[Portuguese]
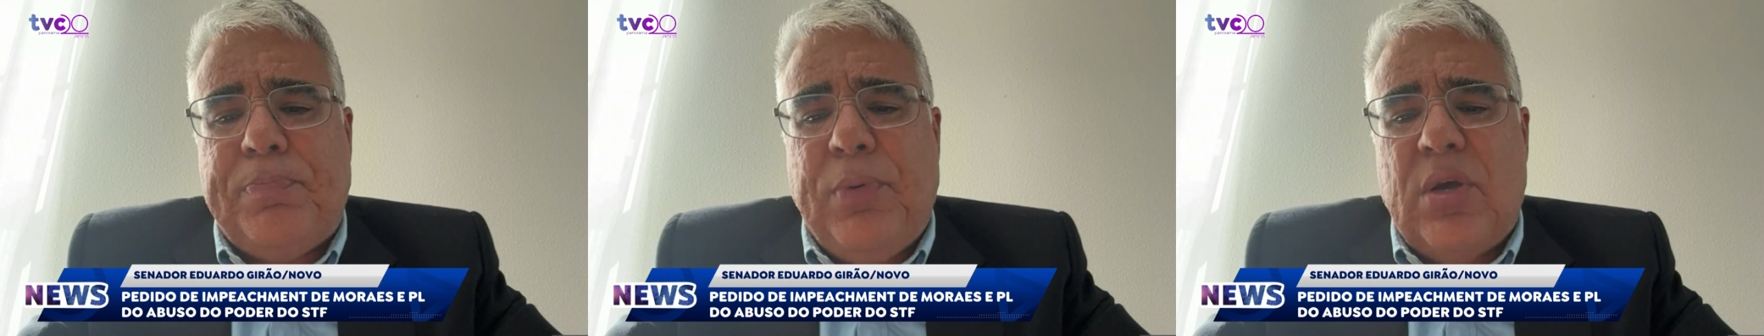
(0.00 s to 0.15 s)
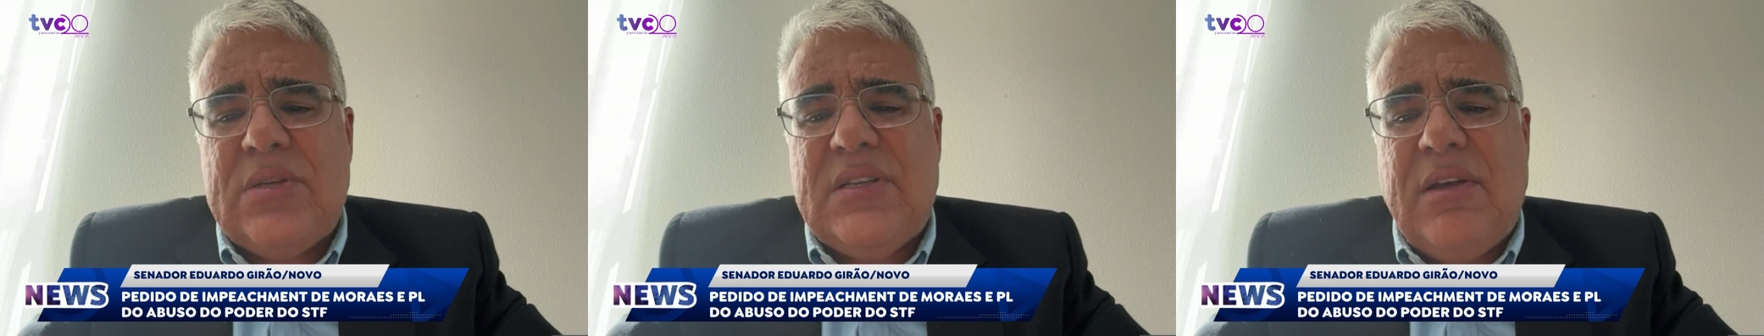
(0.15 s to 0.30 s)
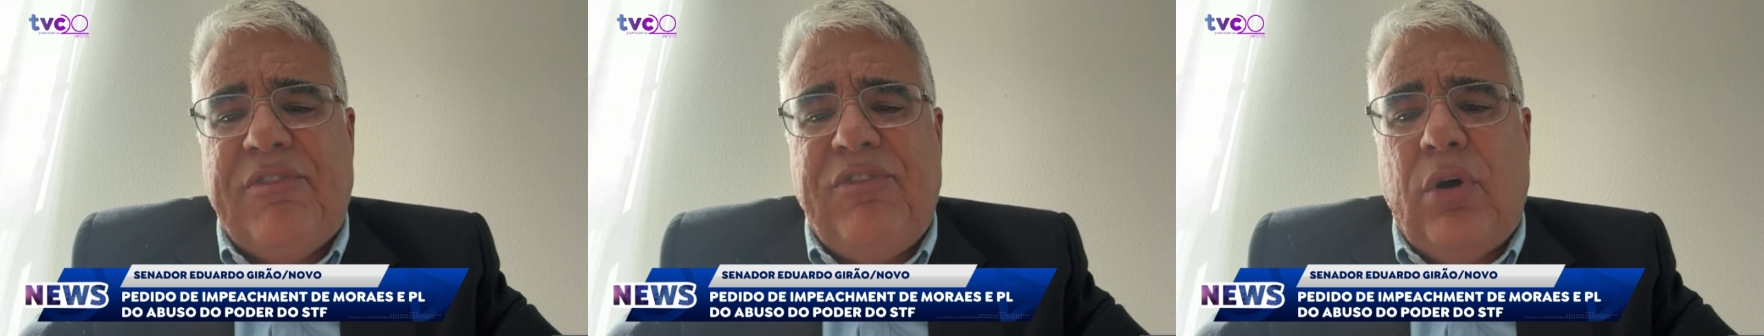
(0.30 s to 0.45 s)

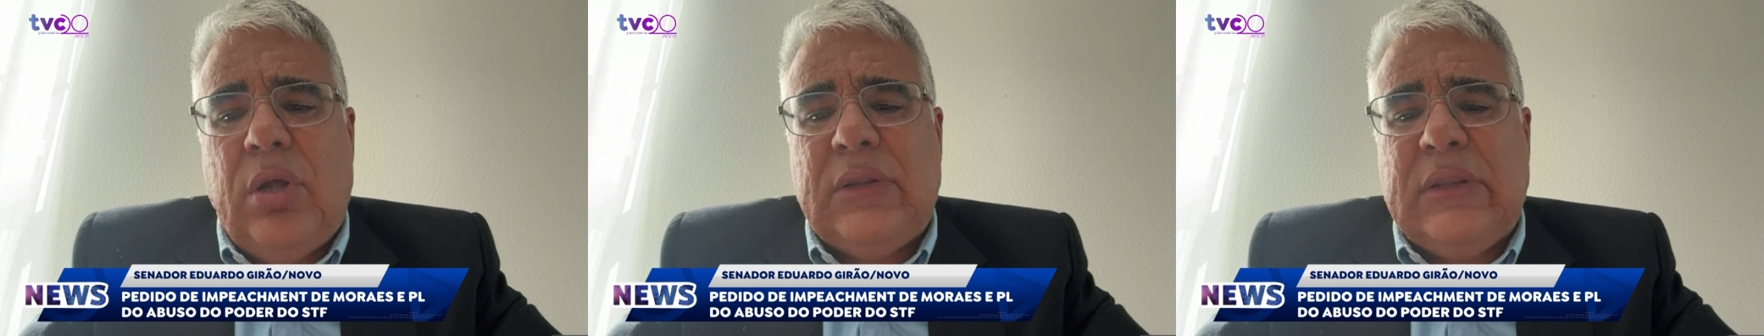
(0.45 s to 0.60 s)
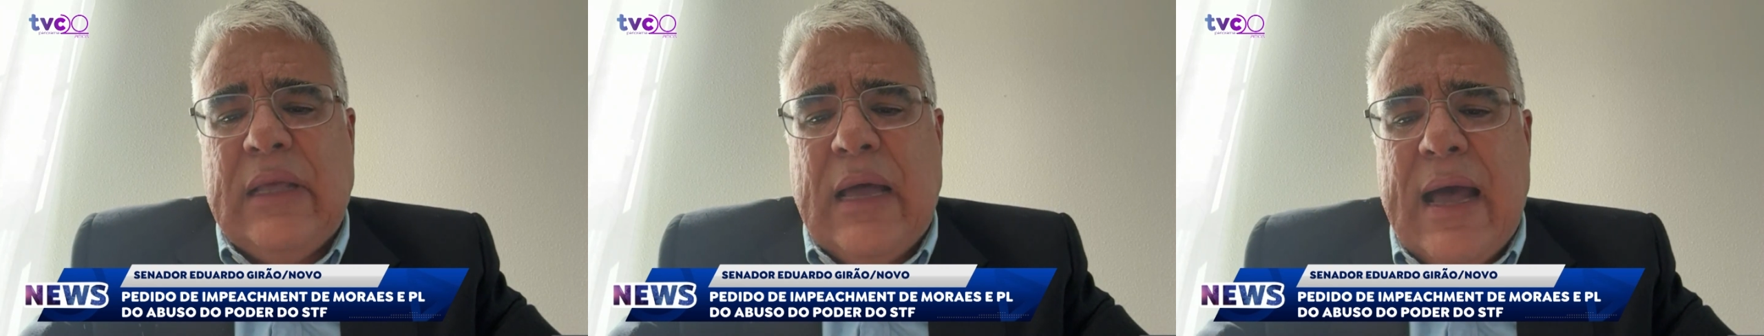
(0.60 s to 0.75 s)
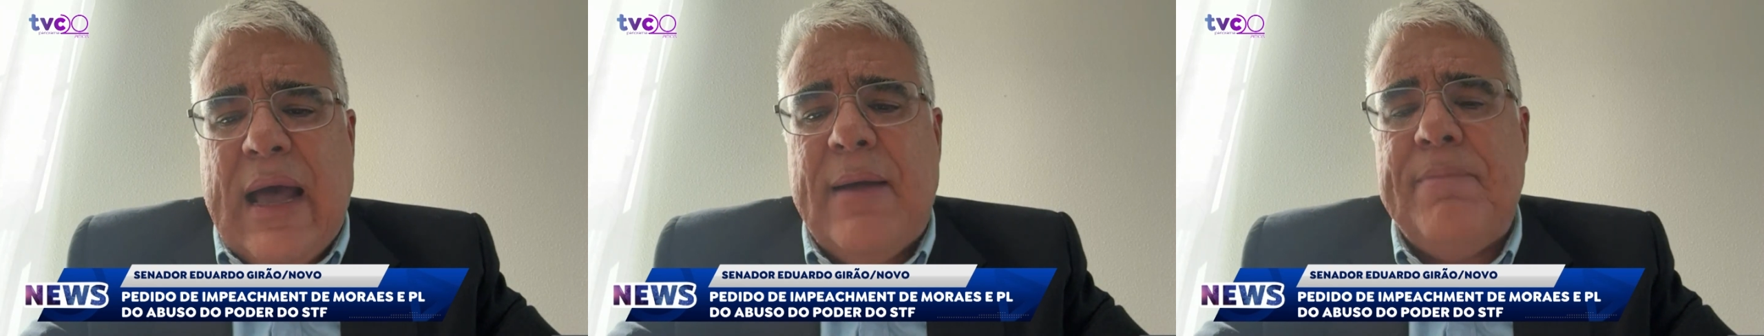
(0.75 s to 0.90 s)
possa
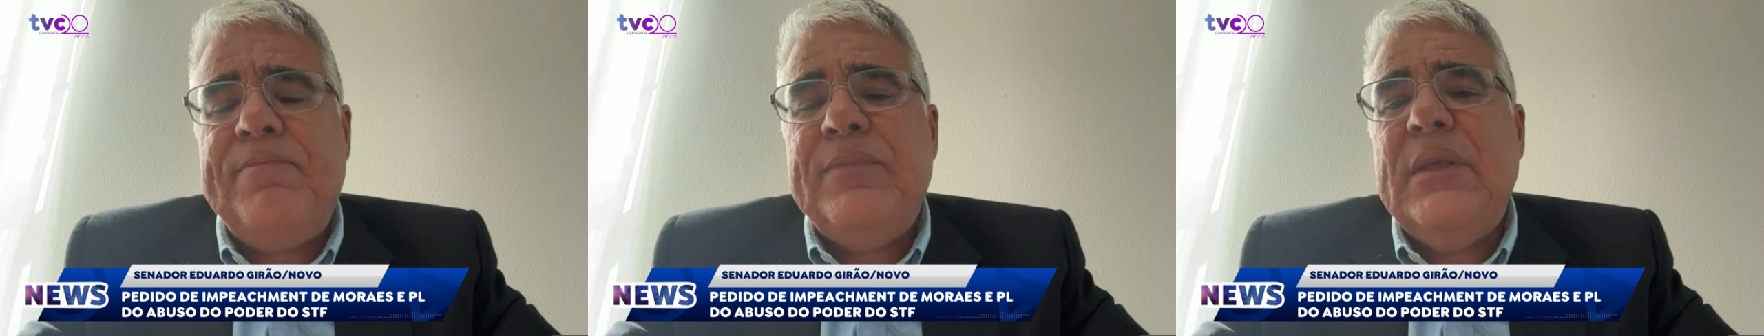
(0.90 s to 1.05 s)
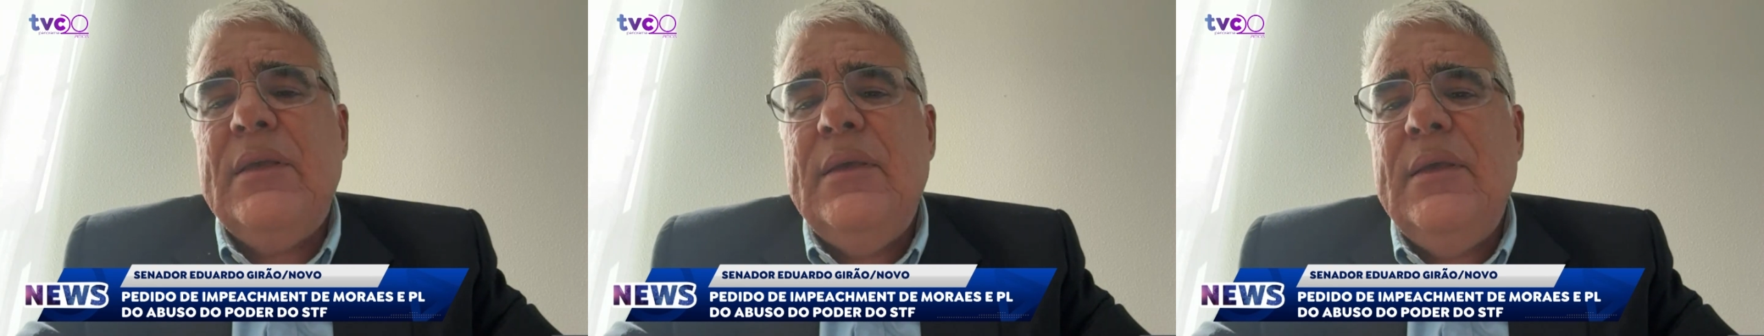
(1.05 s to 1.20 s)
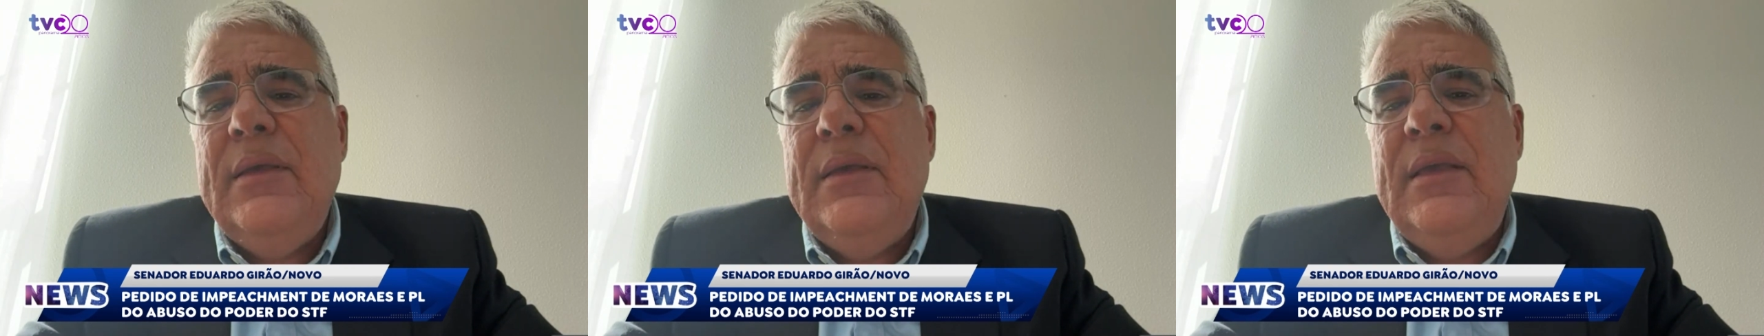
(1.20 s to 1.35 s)
votar
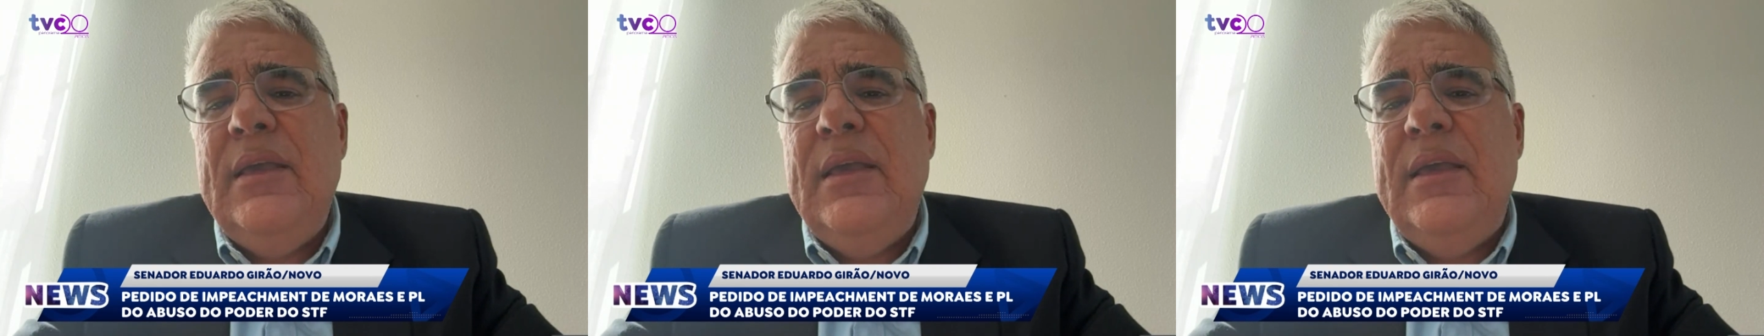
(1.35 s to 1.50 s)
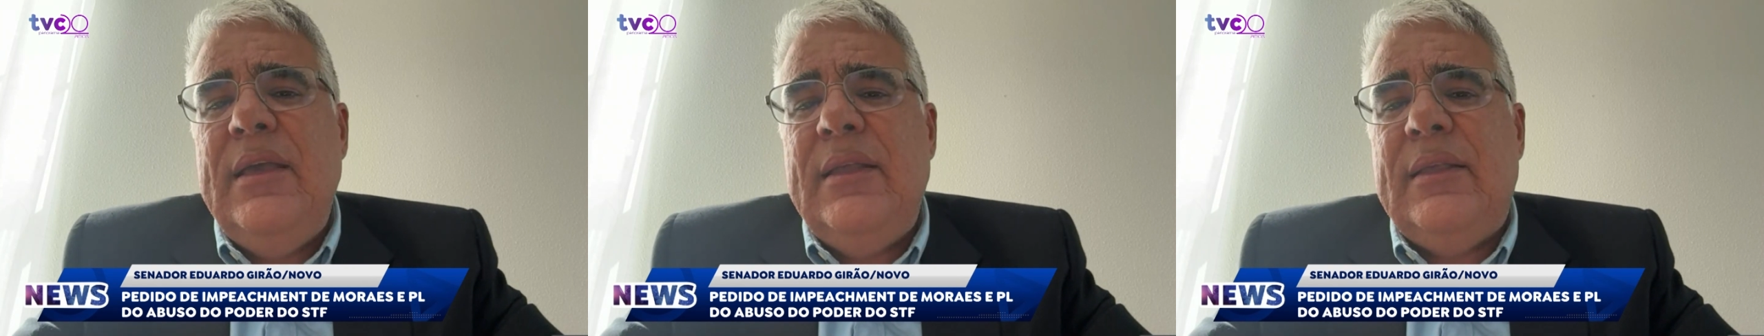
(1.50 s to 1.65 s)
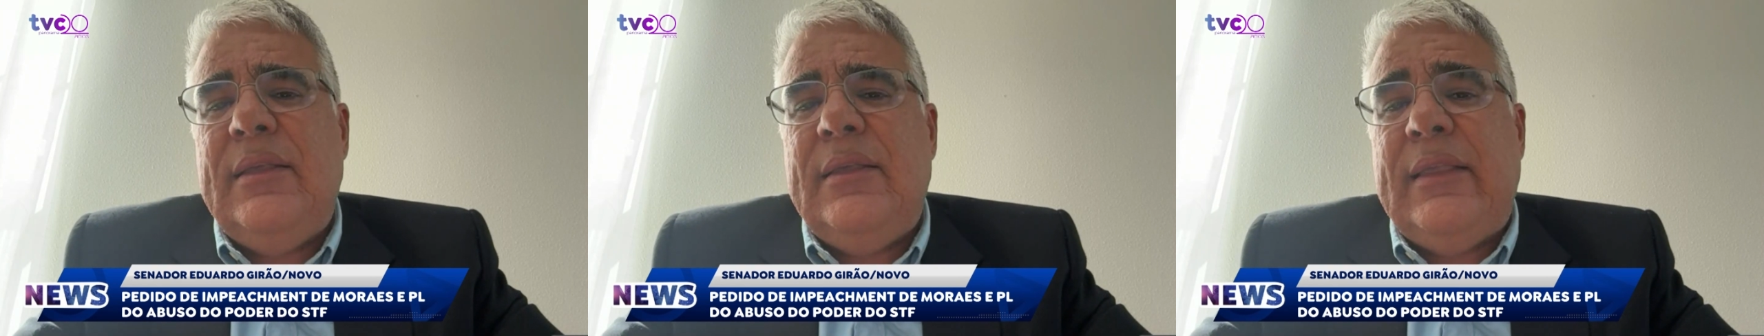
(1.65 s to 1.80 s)

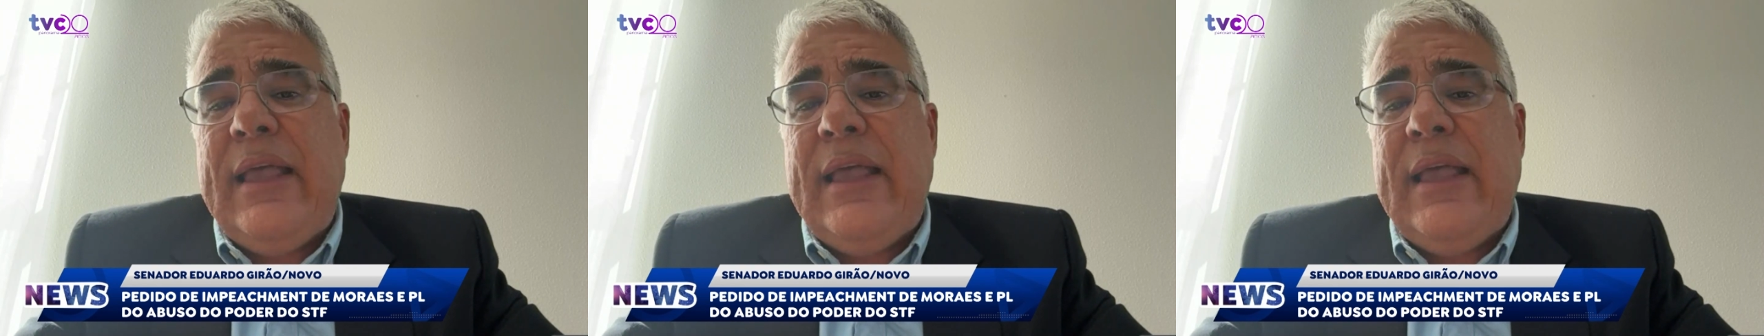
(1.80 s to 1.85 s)
e,